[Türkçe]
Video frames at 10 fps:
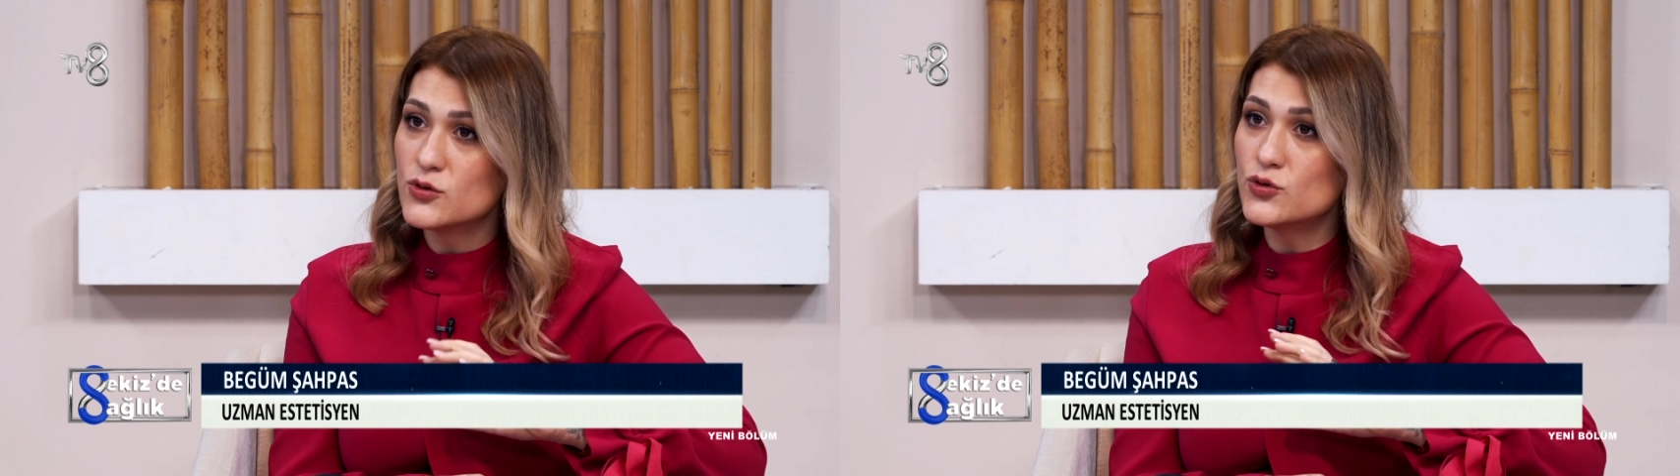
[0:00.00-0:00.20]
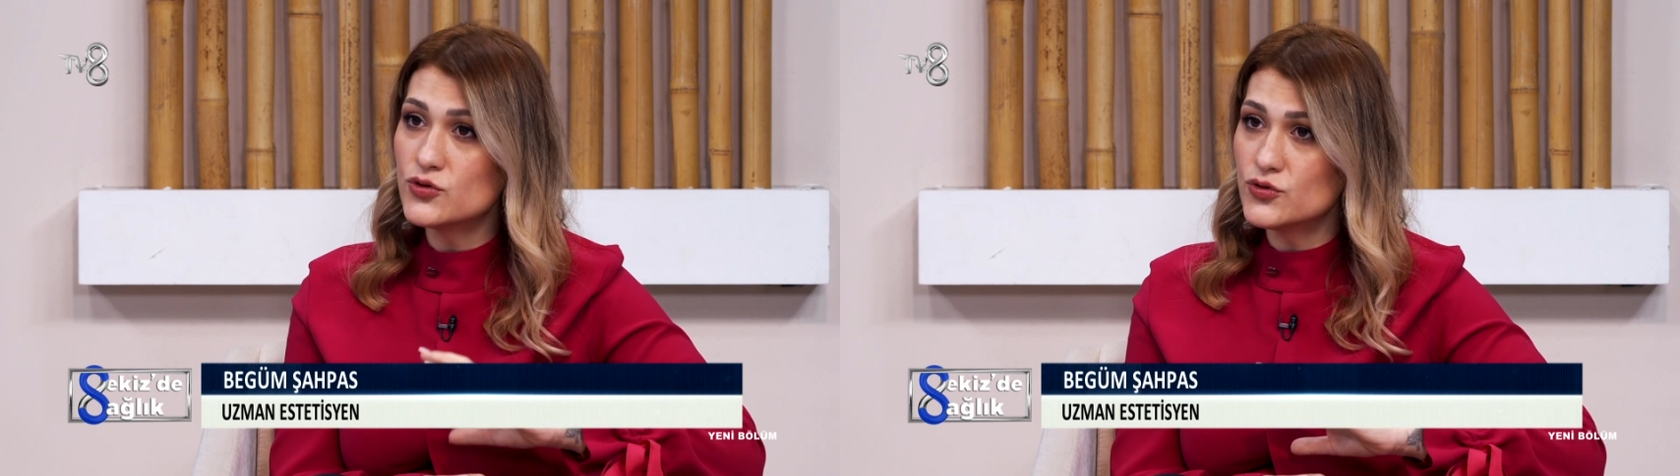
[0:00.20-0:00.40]

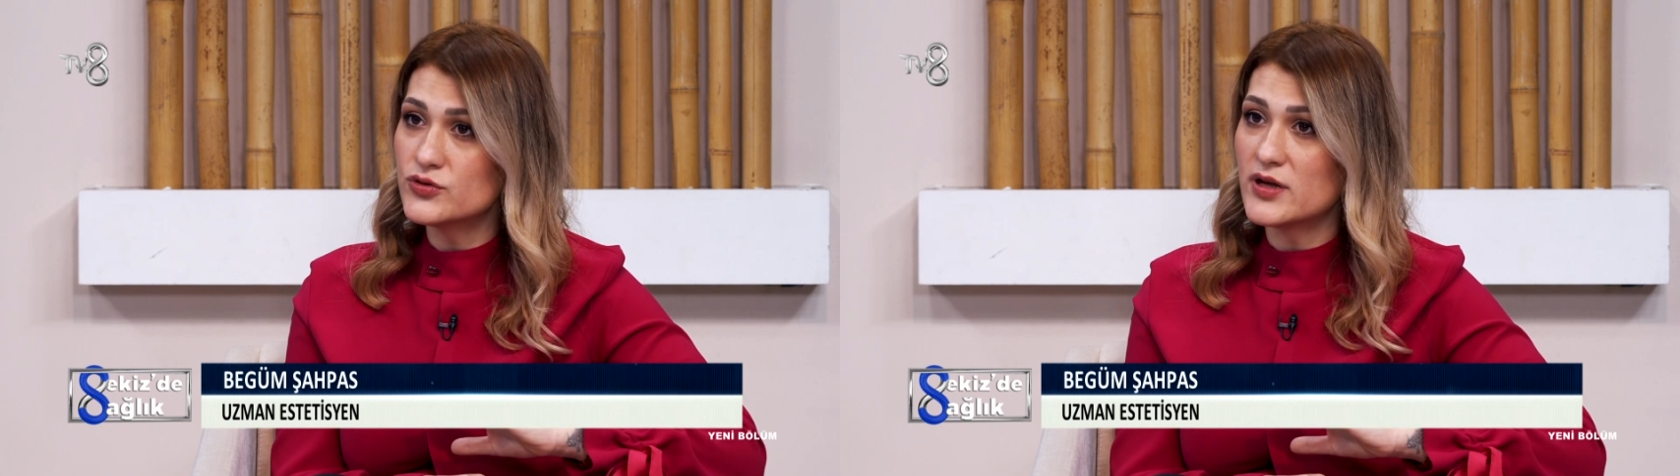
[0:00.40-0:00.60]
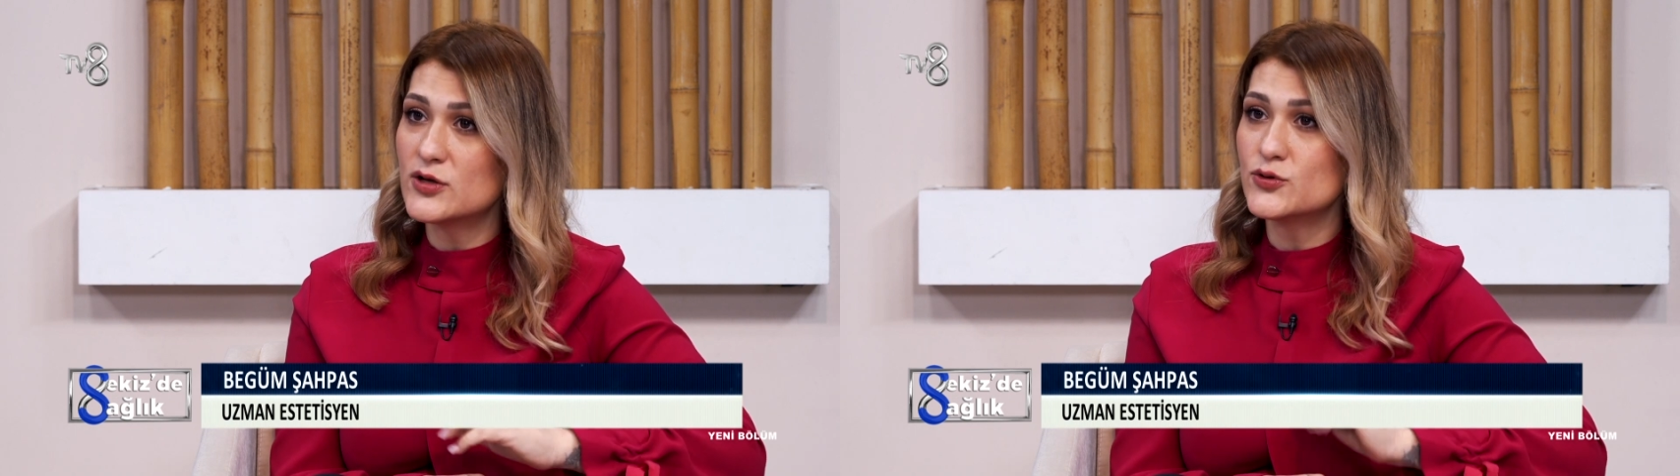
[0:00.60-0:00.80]

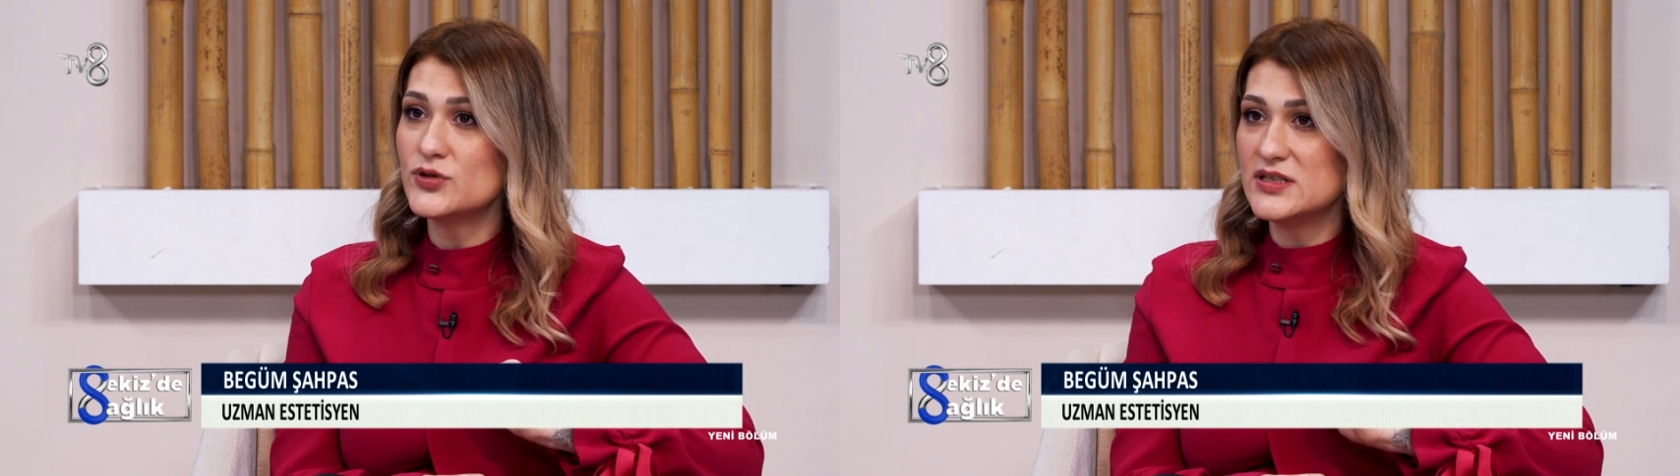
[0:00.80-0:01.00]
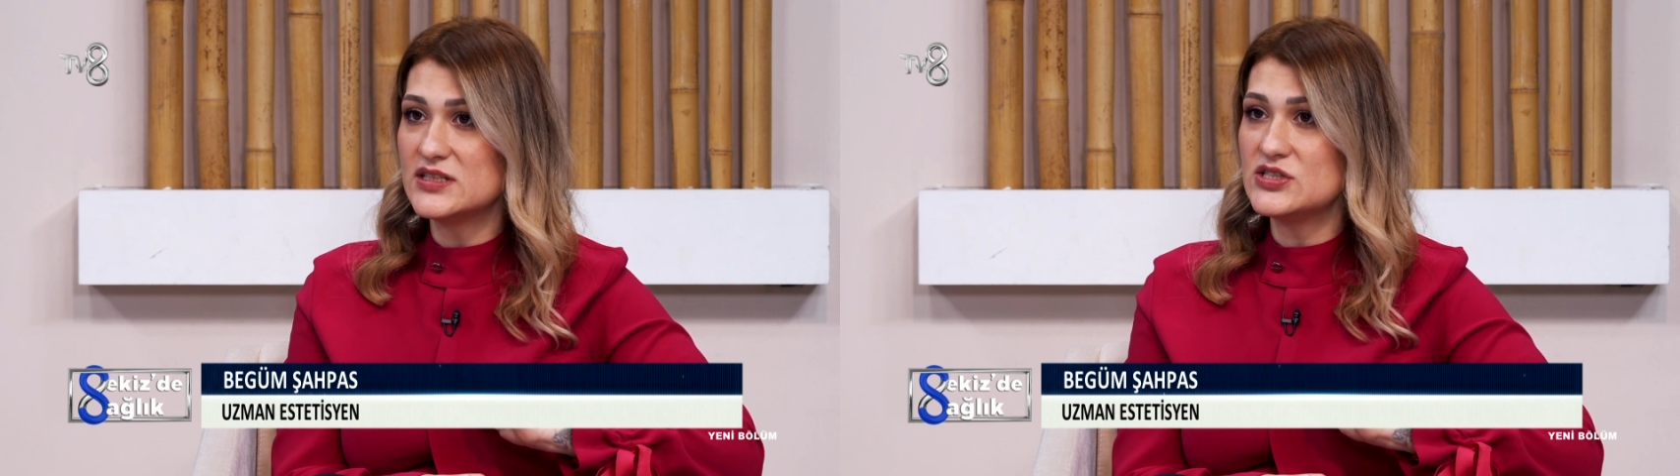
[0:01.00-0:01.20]
Kuruduktan
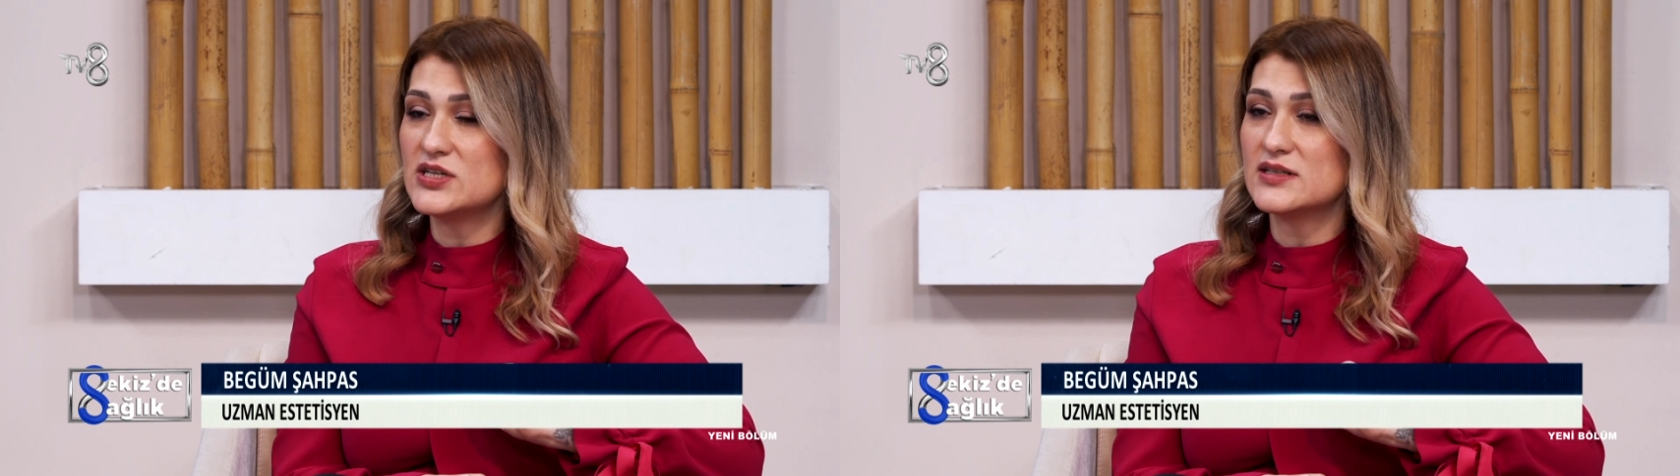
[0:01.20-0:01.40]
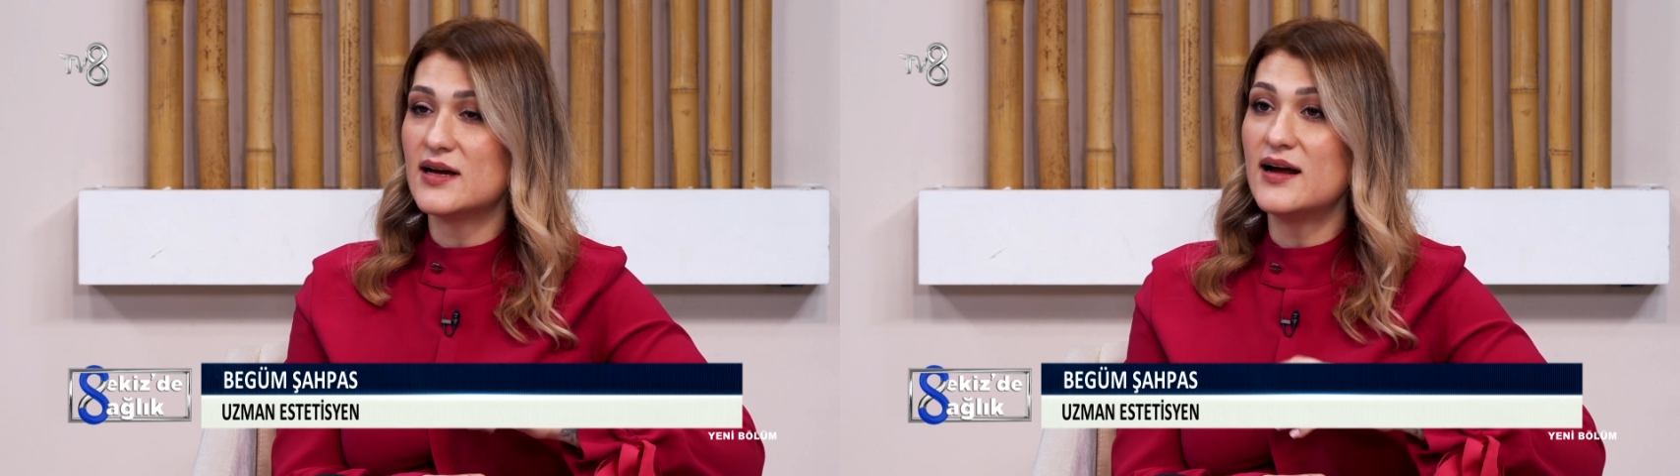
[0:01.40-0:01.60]
sonra
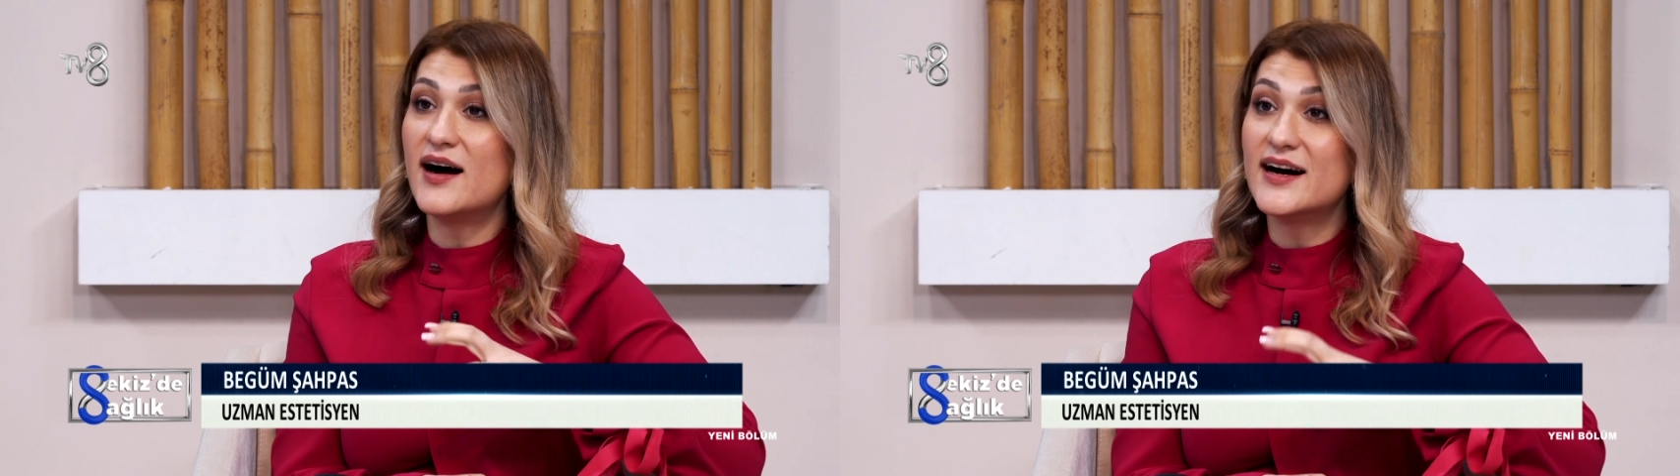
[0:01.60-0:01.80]
yıkayacaklar.